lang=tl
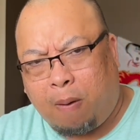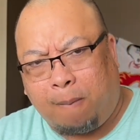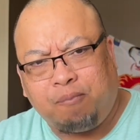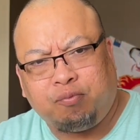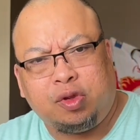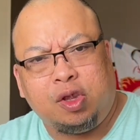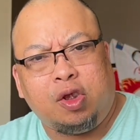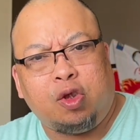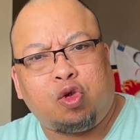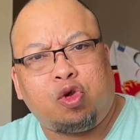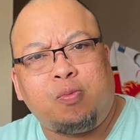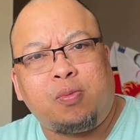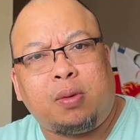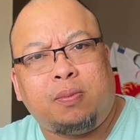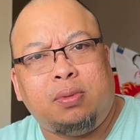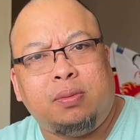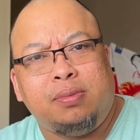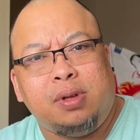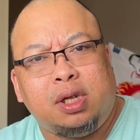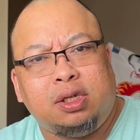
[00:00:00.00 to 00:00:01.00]
Tingin ko
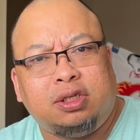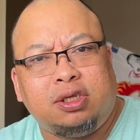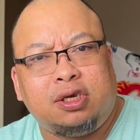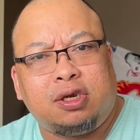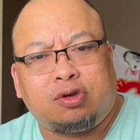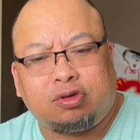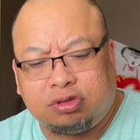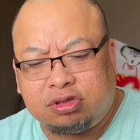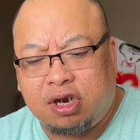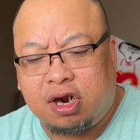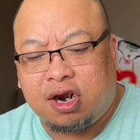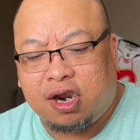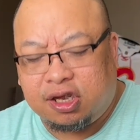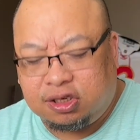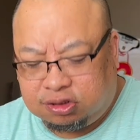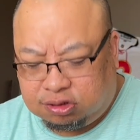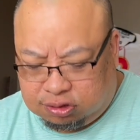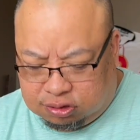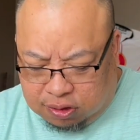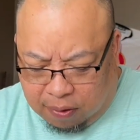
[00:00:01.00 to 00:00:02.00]
mabibitin ako sa
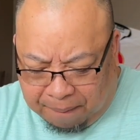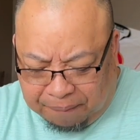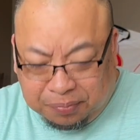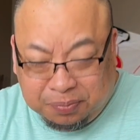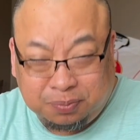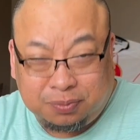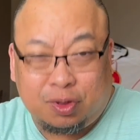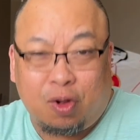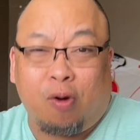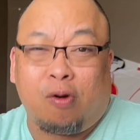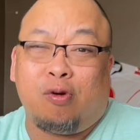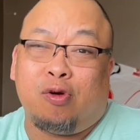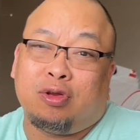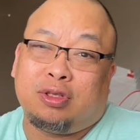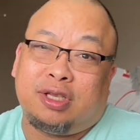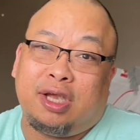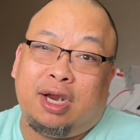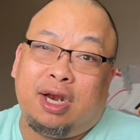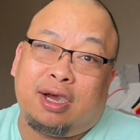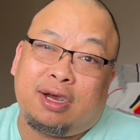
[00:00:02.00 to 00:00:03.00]
rice.
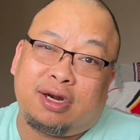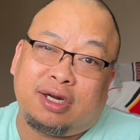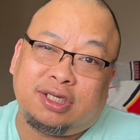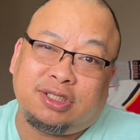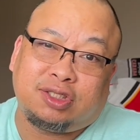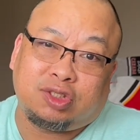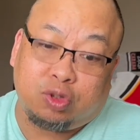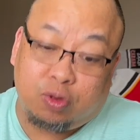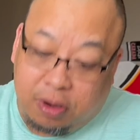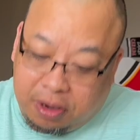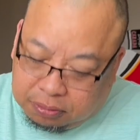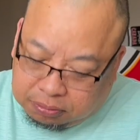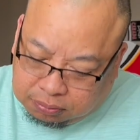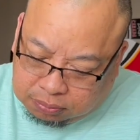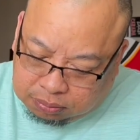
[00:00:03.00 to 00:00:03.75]
Konti lang rice ko eh.